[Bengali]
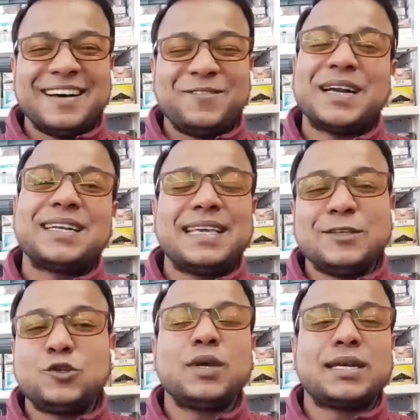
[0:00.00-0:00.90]
বাট
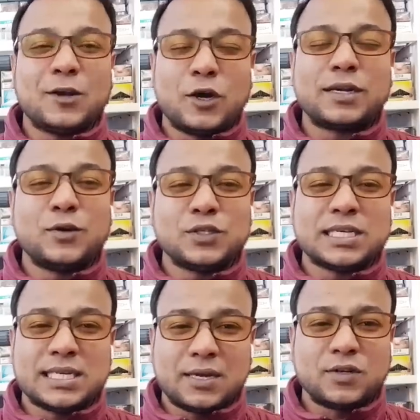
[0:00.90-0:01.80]
কিছু তো একটা ঘটানোর
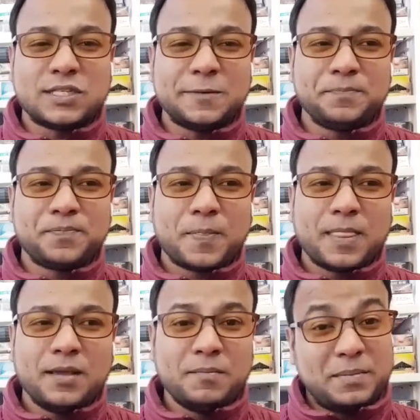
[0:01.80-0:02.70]
চেষ্টা করছে
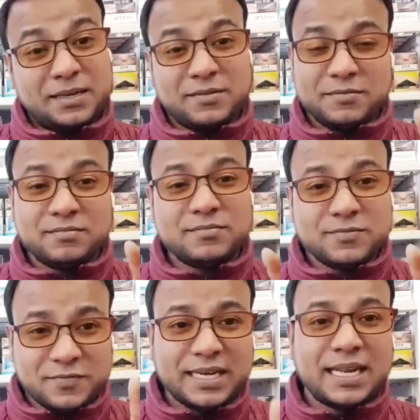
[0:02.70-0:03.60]
বাট
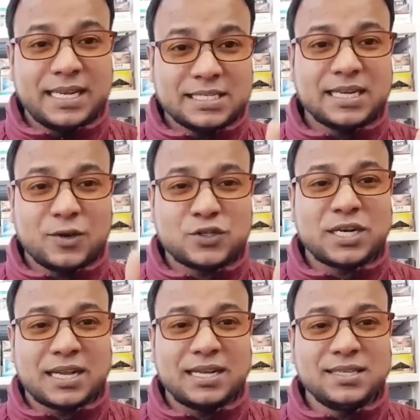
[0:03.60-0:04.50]
ফাইনালি
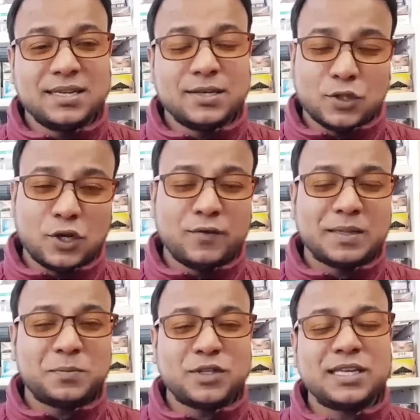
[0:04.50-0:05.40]
সাহসের কাজ
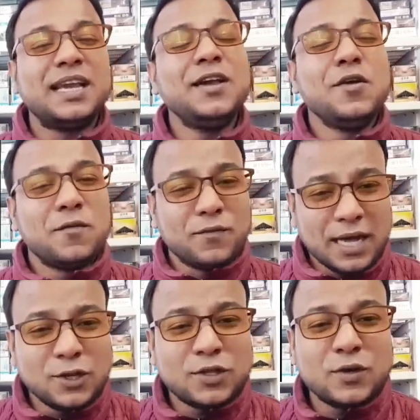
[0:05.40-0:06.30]
ধন্যবাদ পুতিনকে
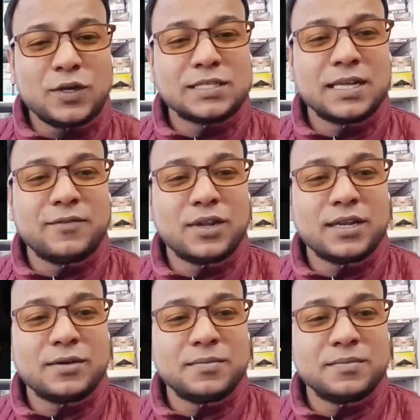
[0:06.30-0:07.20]
ভালো থাকুন আসসালামু আলাইকুম